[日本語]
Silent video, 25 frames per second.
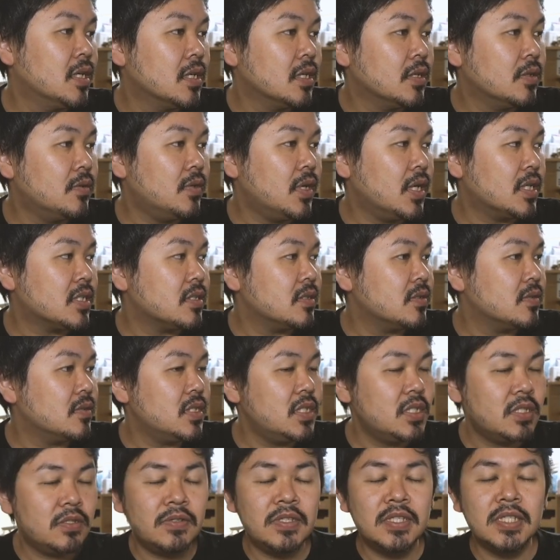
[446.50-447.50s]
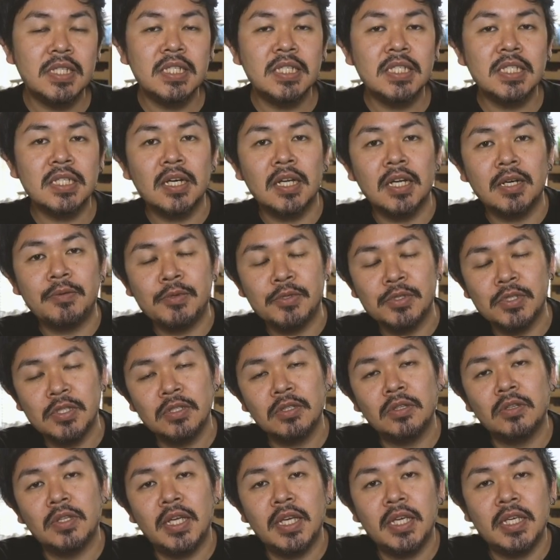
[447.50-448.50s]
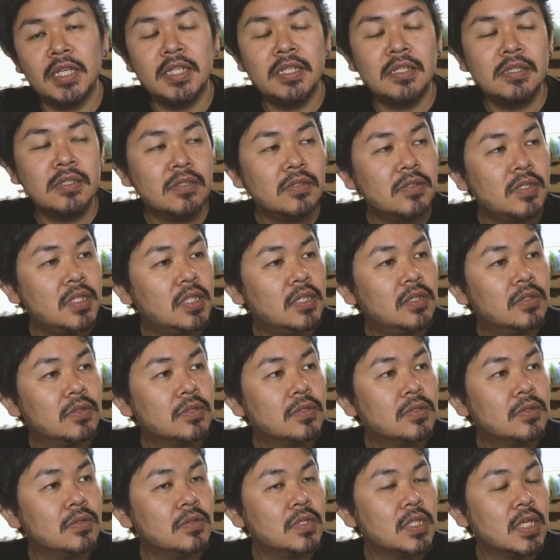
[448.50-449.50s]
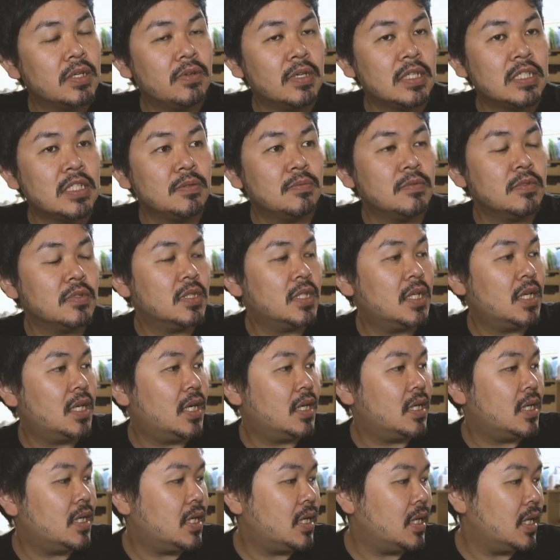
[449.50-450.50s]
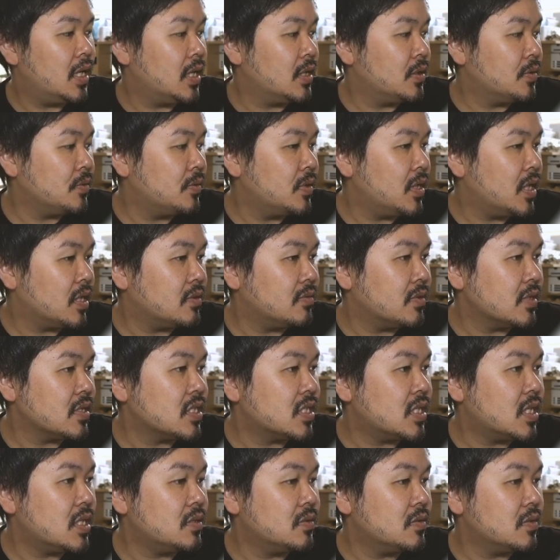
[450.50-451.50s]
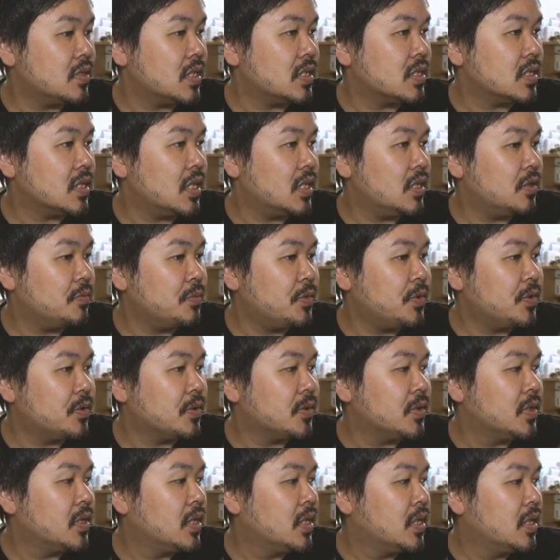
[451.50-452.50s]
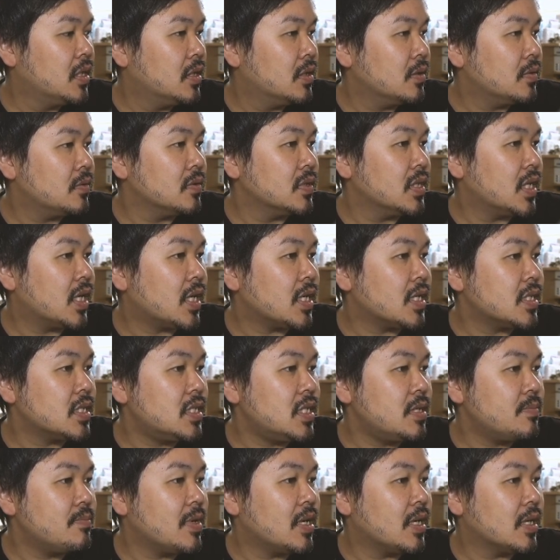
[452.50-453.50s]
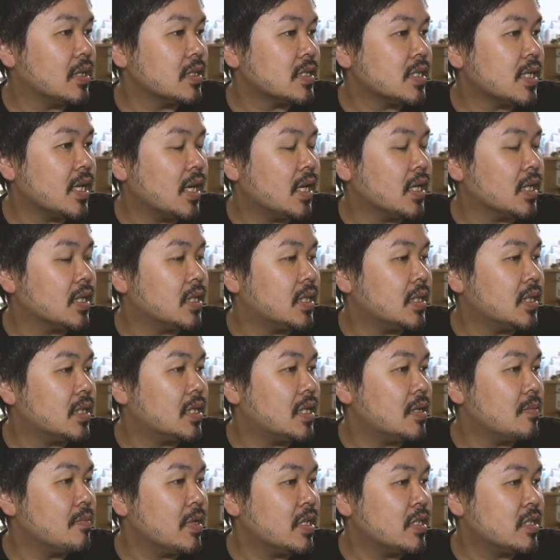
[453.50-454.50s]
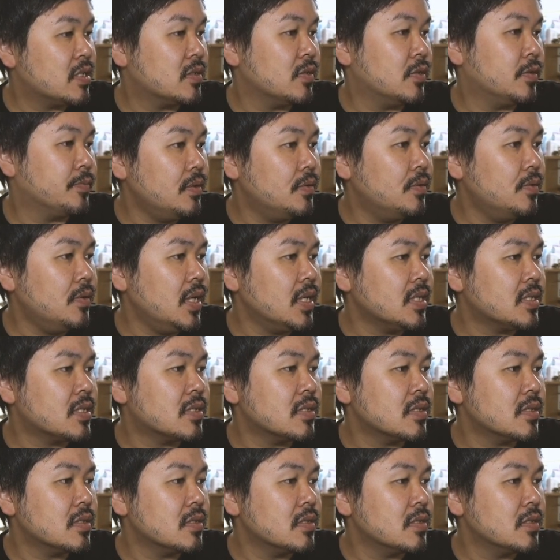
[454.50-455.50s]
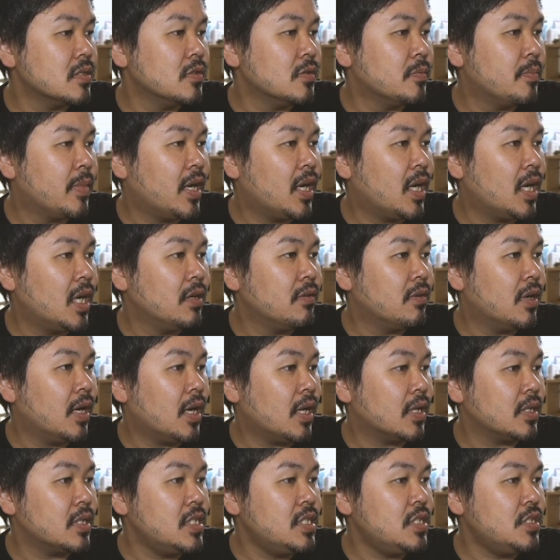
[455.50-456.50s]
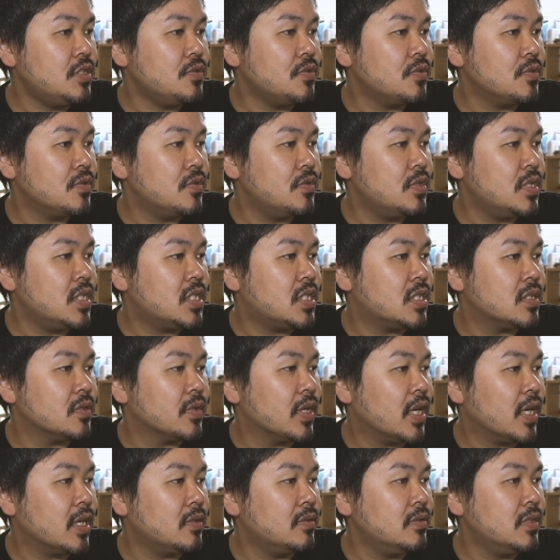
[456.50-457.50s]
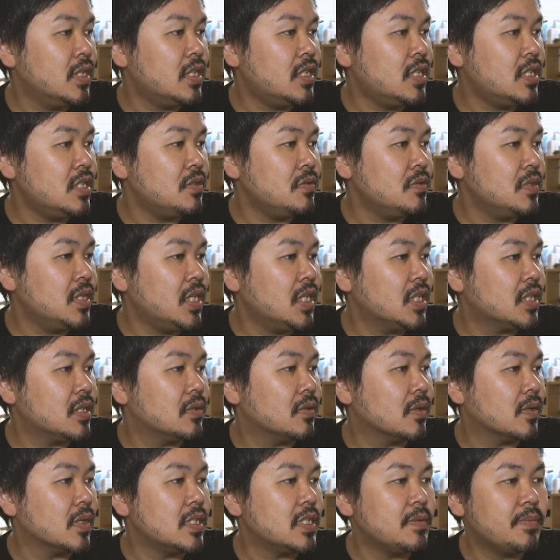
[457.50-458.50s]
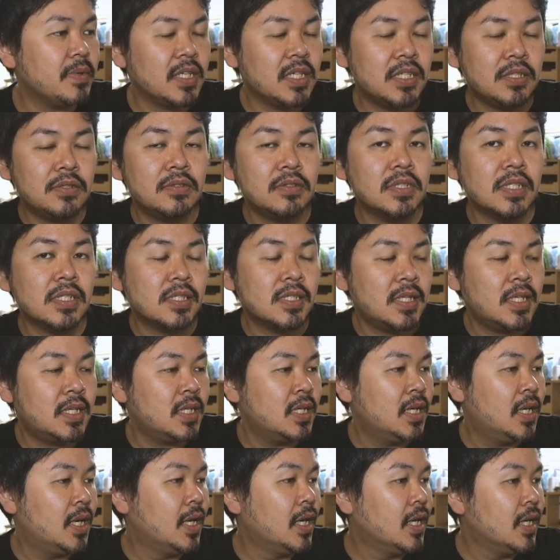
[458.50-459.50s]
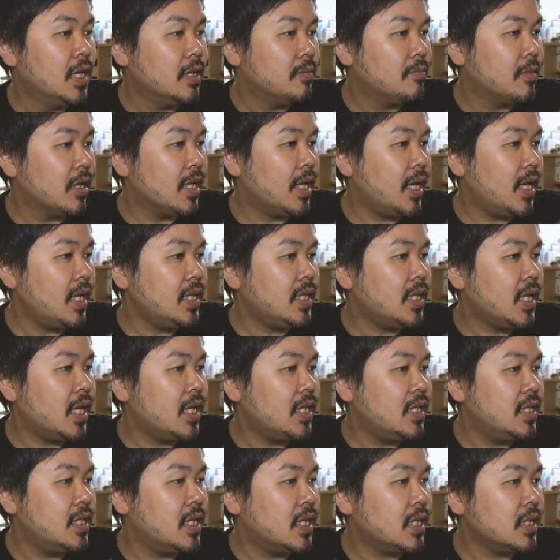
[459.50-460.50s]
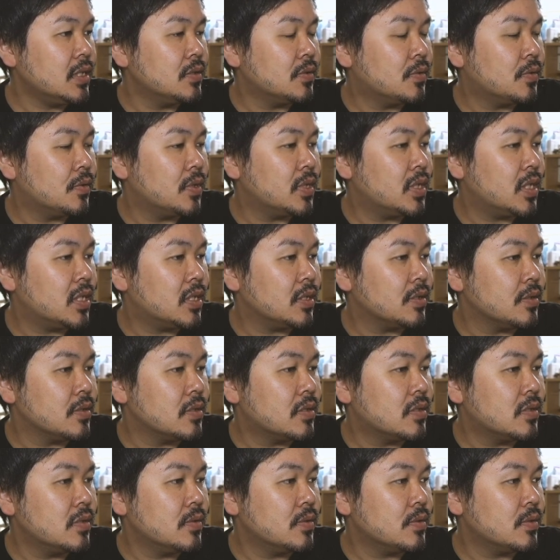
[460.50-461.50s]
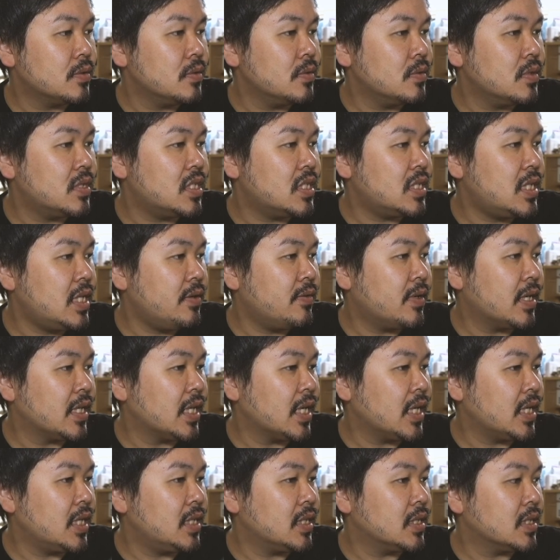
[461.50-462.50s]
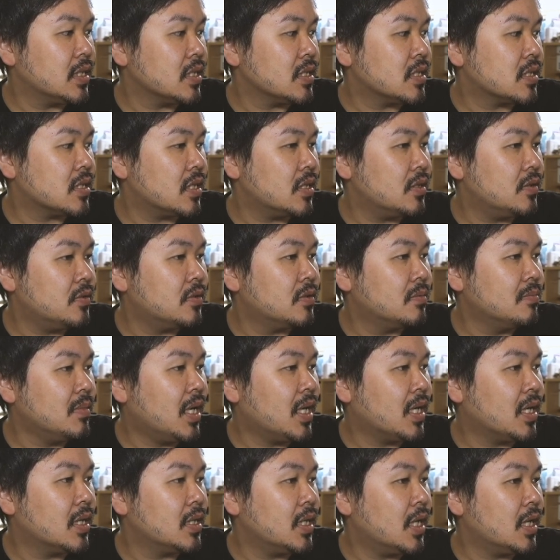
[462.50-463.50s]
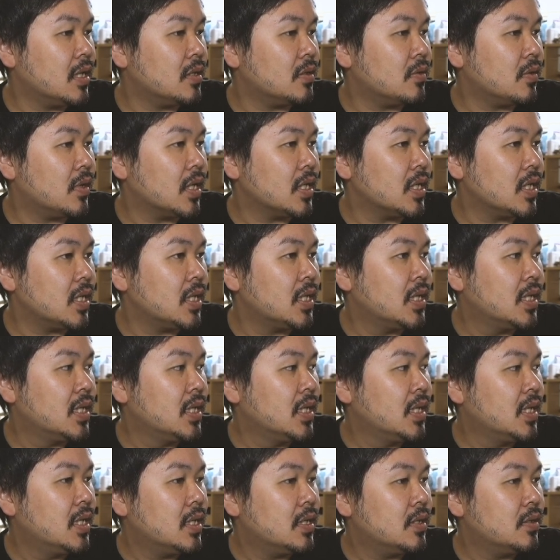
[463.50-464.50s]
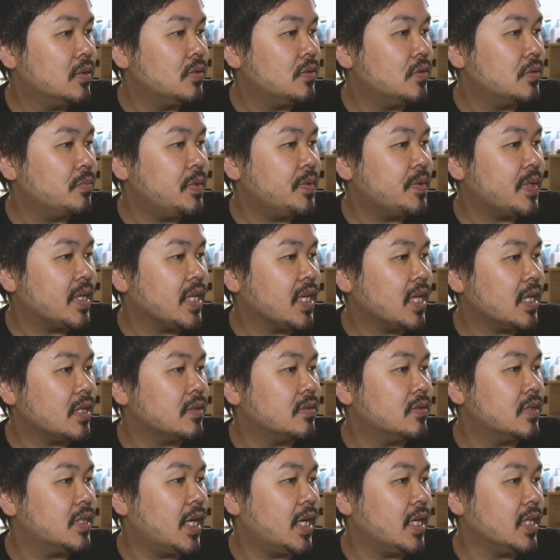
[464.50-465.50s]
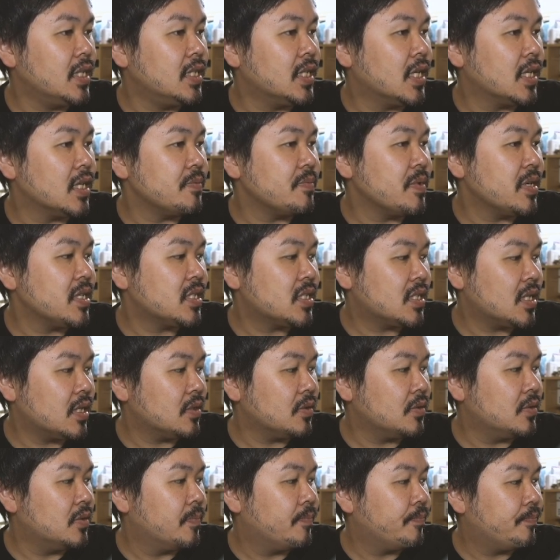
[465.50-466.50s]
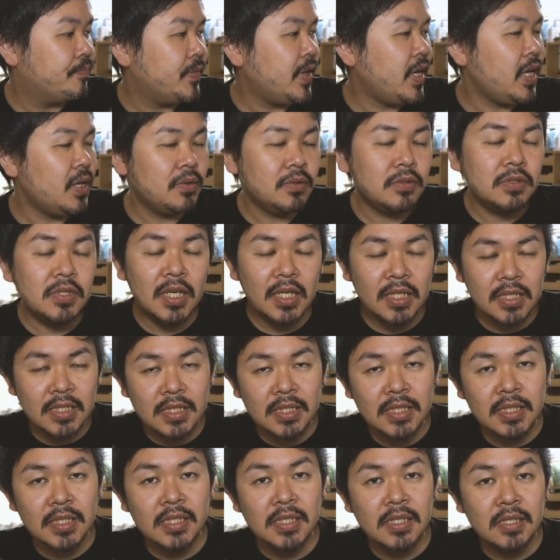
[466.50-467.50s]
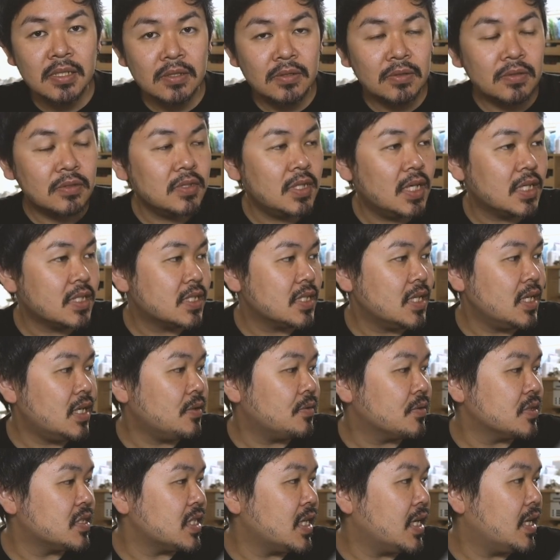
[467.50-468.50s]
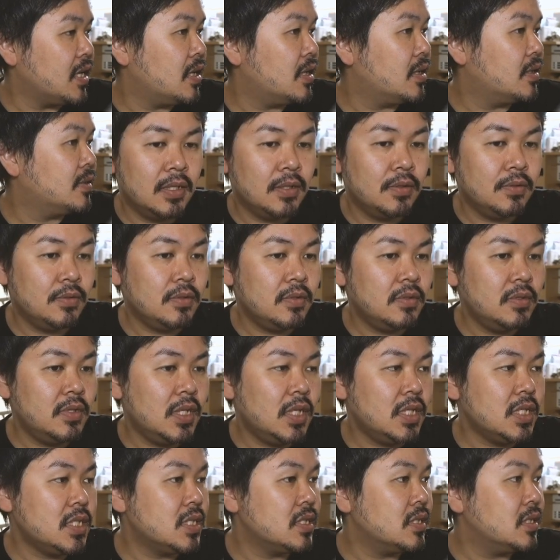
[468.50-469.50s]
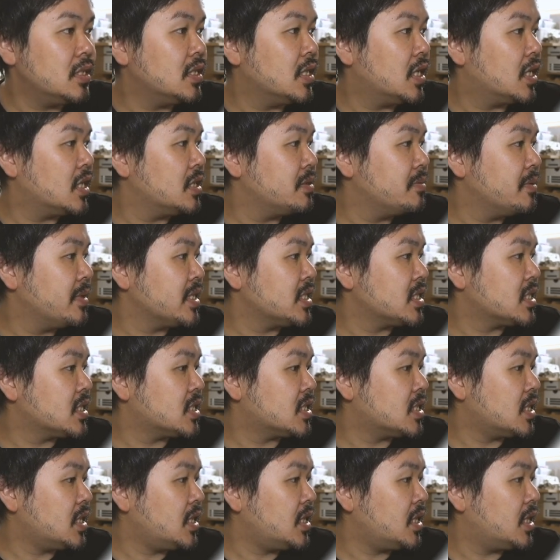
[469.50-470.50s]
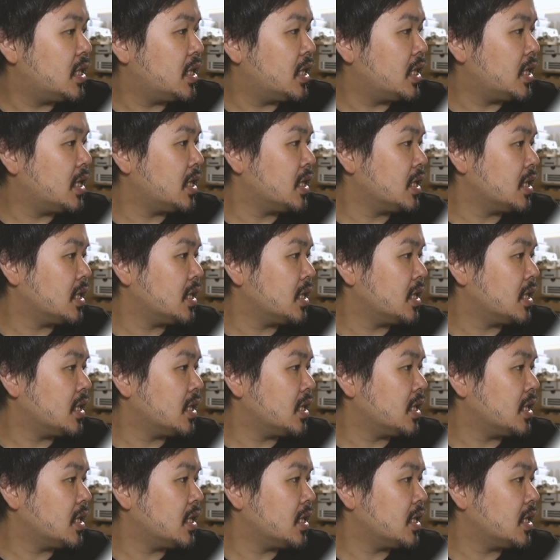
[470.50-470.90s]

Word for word: 5月の21日からもずっとね、インスリンの注射は自分で、えー、投薬はしてるんですけども、こんな感じでまあ下がってきてますと。5月の場合は29日の177っていうのが一番低いですね。まあ、大体200超えてて普通の数字ではないんですけど、まあなんとかね、土曜日は100台になりましたと。で、6月。6月がこちら。6月になりまして、